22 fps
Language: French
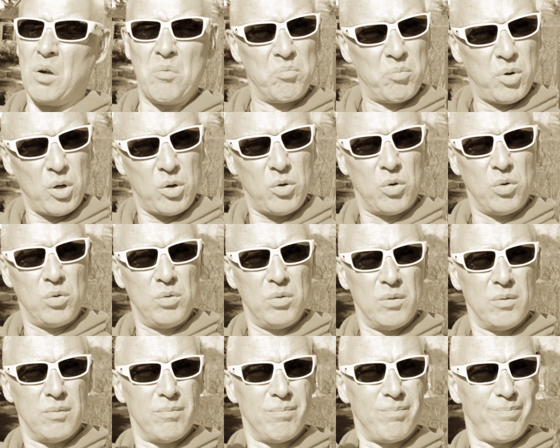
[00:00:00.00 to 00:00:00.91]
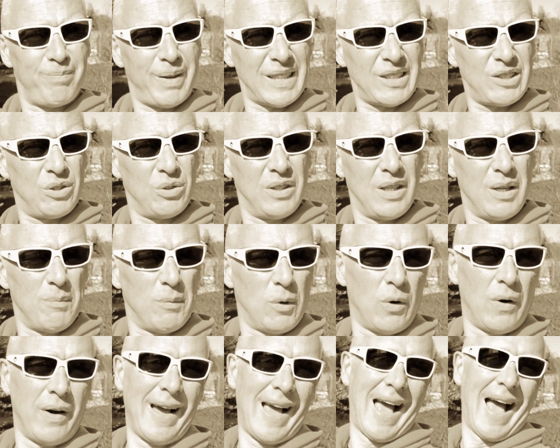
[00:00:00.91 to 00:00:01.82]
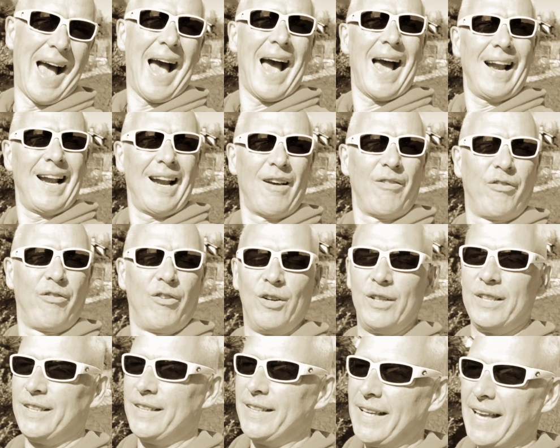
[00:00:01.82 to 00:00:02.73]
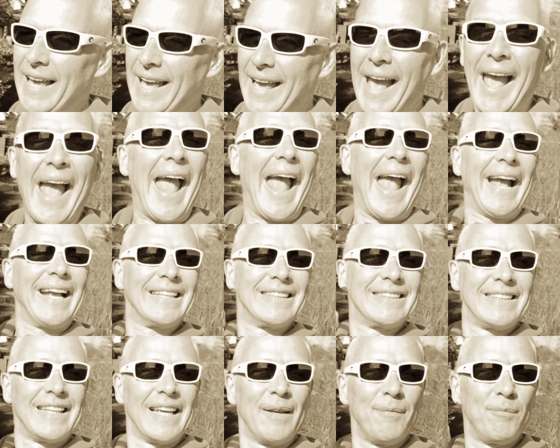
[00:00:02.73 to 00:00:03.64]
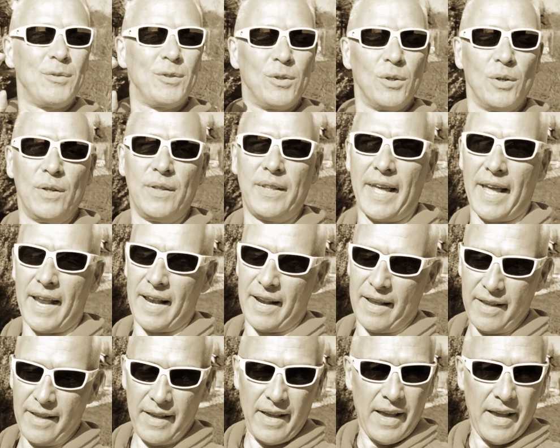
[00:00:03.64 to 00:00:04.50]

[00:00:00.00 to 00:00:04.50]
beaucoup, passionnément, à la folie, exceptionnelle.